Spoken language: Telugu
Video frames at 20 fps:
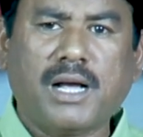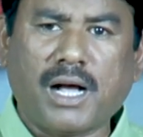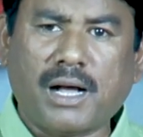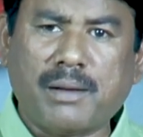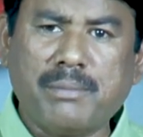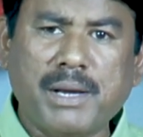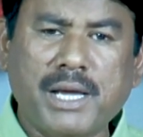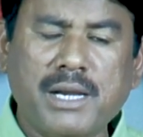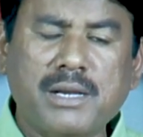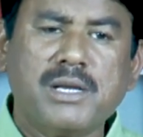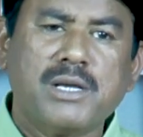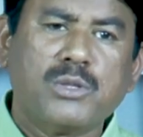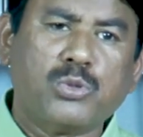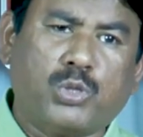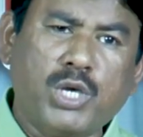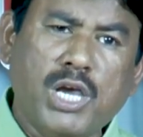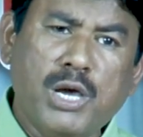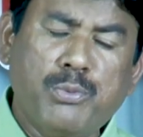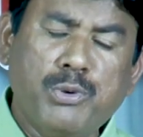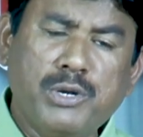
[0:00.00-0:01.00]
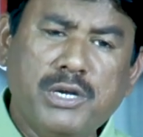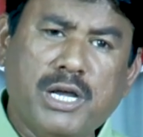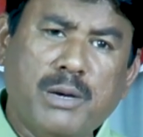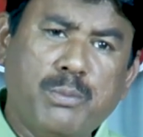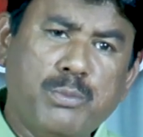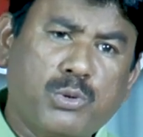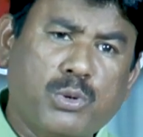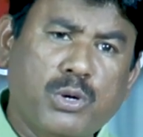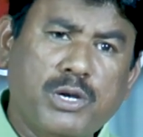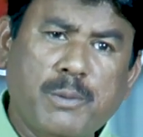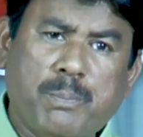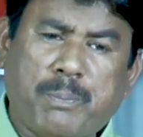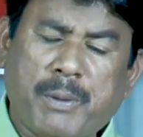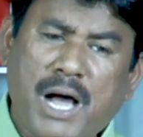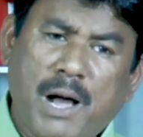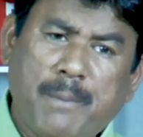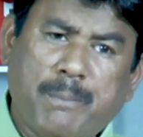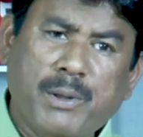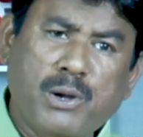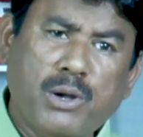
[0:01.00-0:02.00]
ఆమెన్ దేవుని నమ్ముకుని
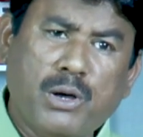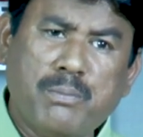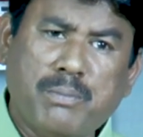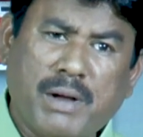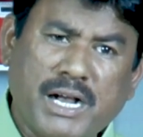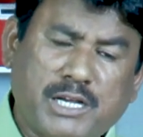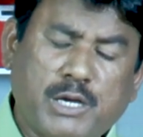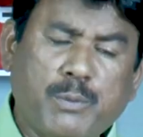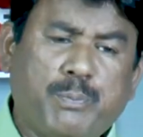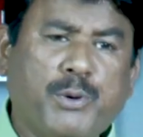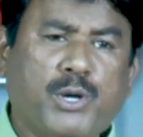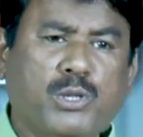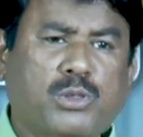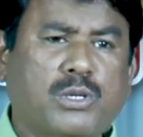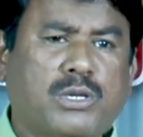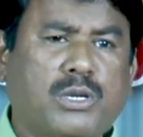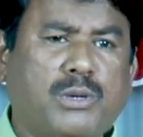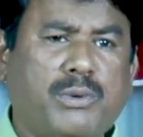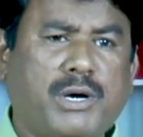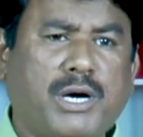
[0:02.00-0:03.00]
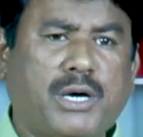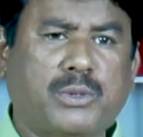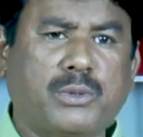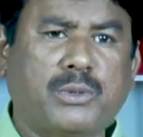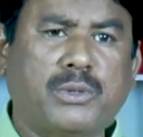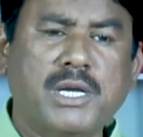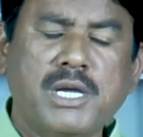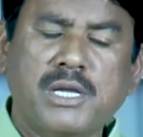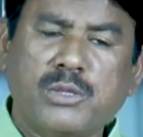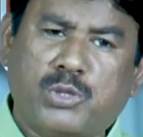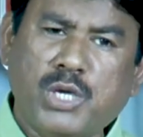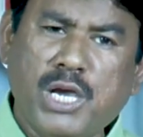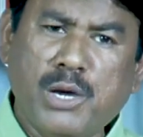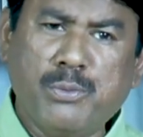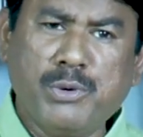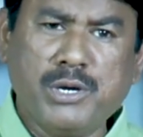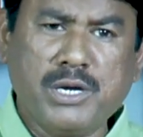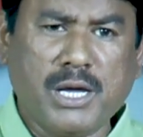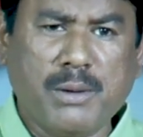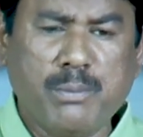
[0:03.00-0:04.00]
పాపలో మగ్గిపోతున్నవారు
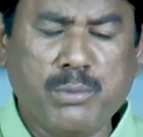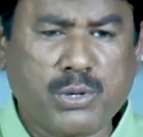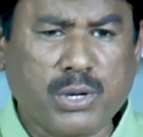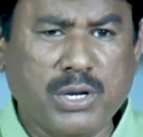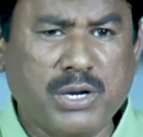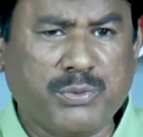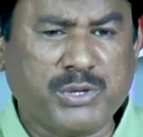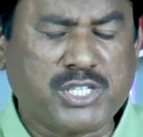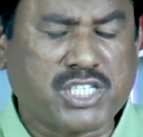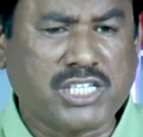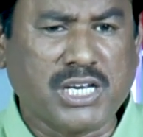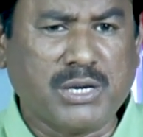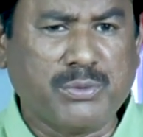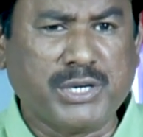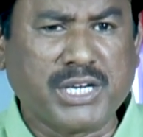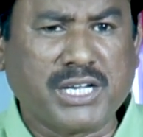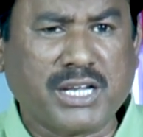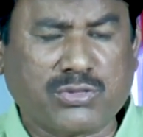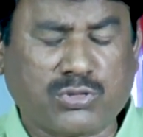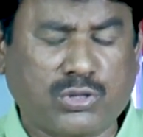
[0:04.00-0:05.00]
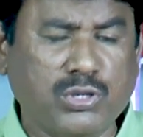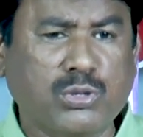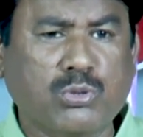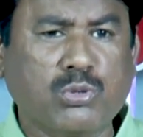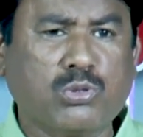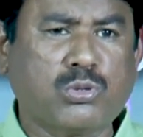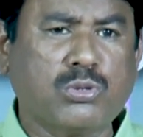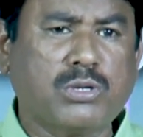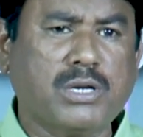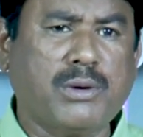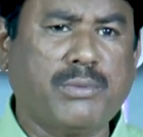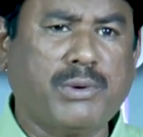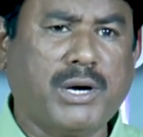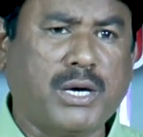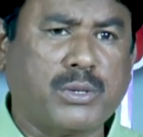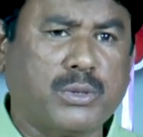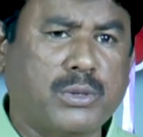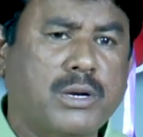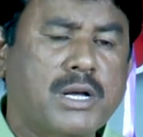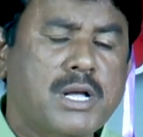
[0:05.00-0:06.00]
దేవుని నమ్ముకొని విచ్చలవిడిగా
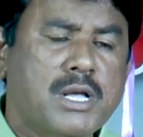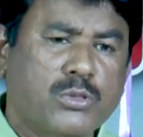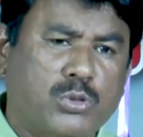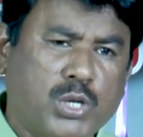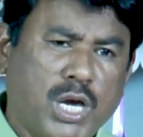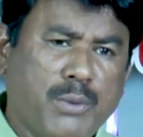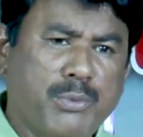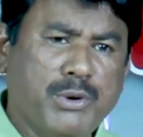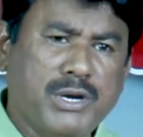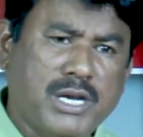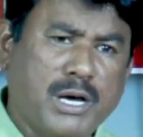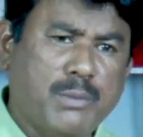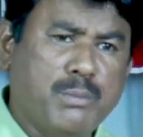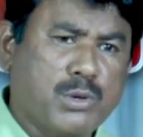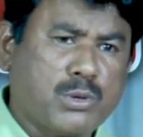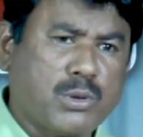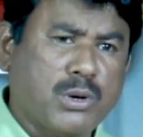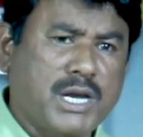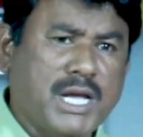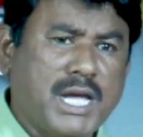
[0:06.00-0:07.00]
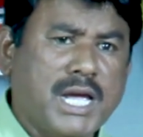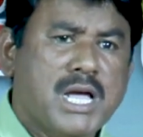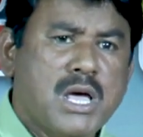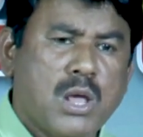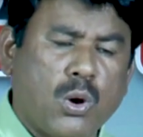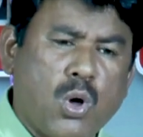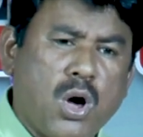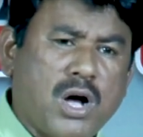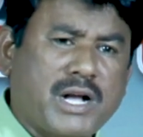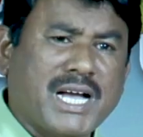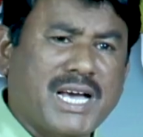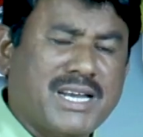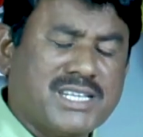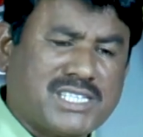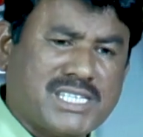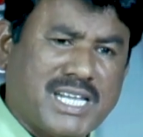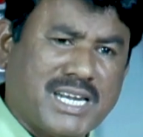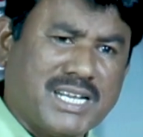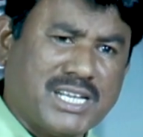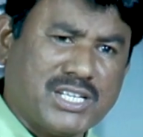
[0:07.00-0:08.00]
తిరుగుతున్నవారు దేవుని నమ్ముకొని
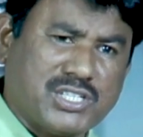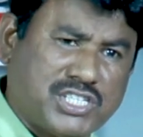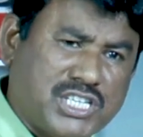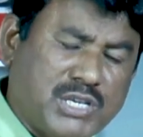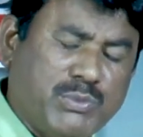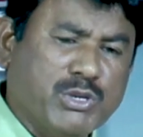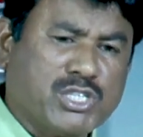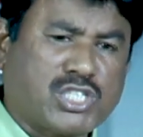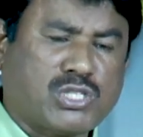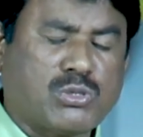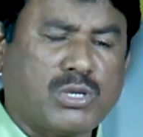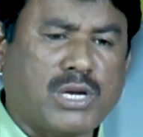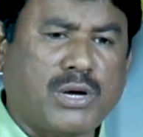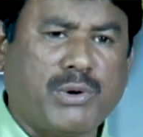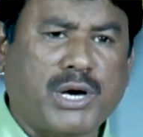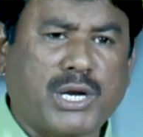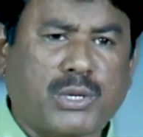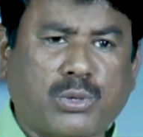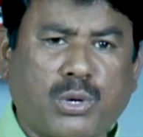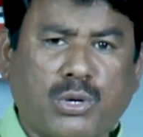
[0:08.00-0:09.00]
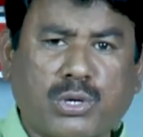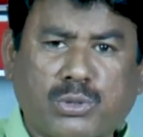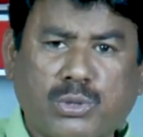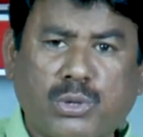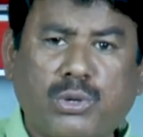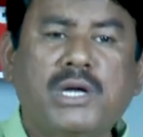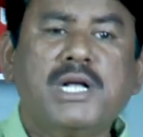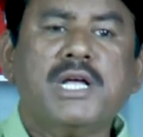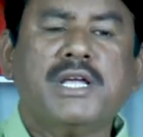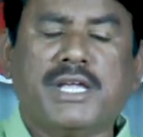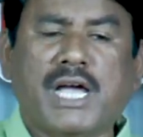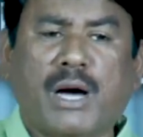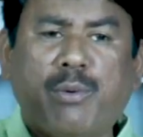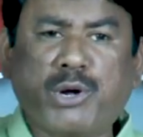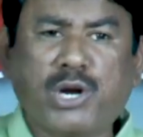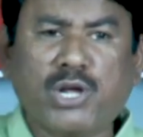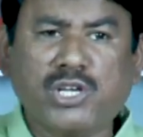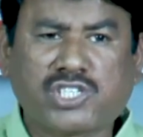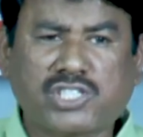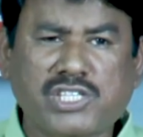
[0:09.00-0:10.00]
జీవిస్తున్న వారి కొరకు
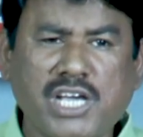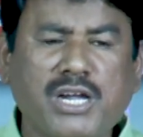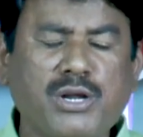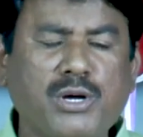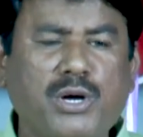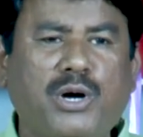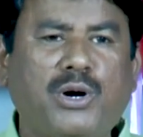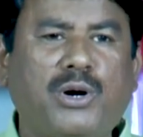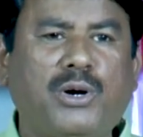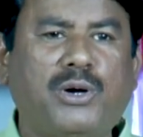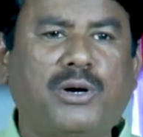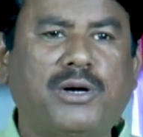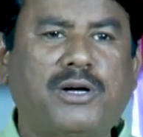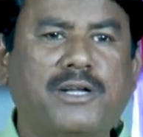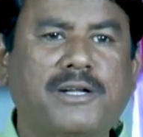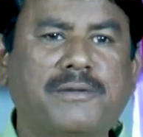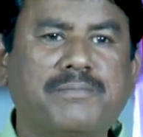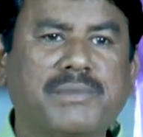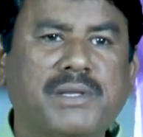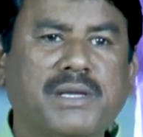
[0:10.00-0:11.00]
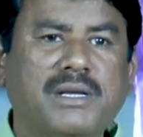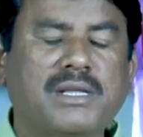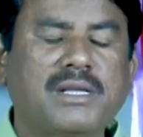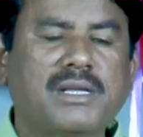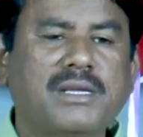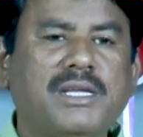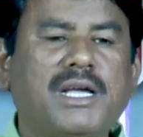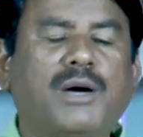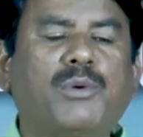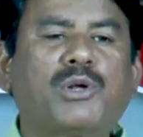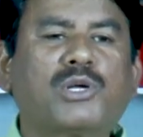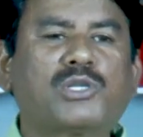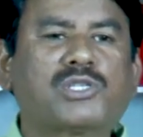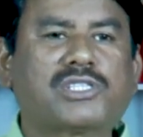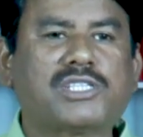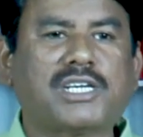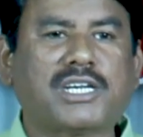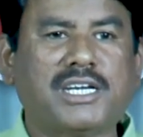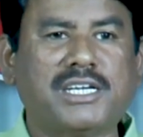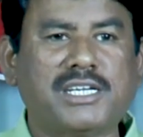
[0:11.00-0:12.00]
ఎవరు వస్తారు ఎవరు
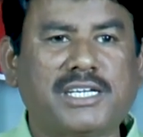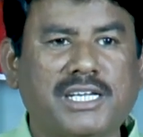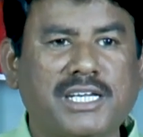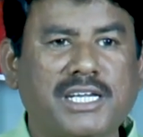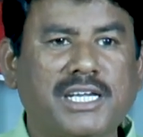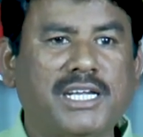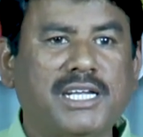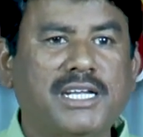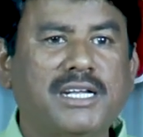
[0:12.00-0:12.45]
వస్తారంటే